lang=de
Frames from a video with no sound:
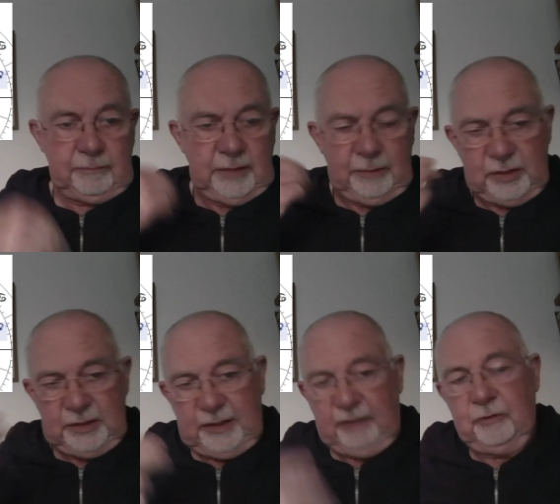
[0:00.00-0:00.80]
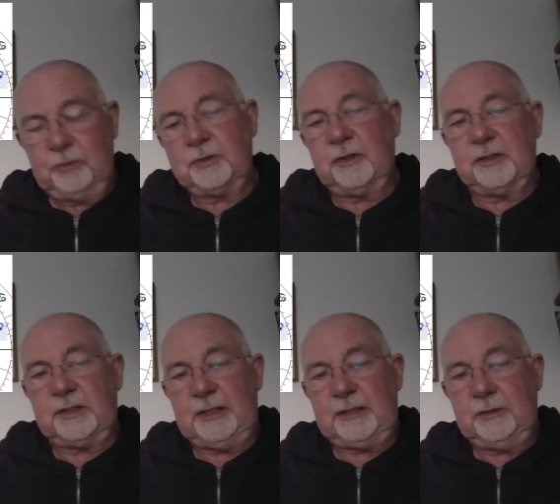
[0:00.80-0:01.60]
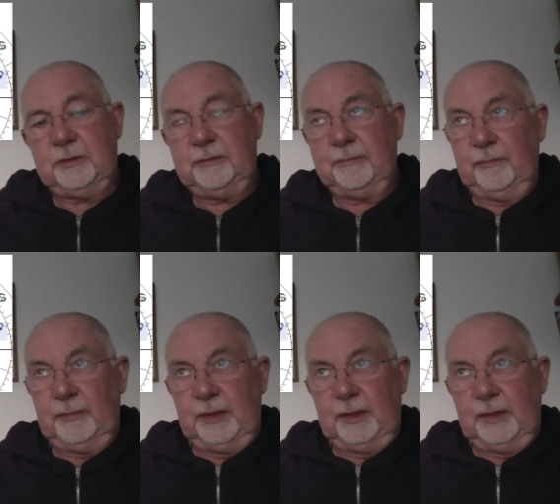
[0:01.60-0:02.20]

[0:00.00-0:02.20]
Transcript: im Sinne der Fokuskonstellation,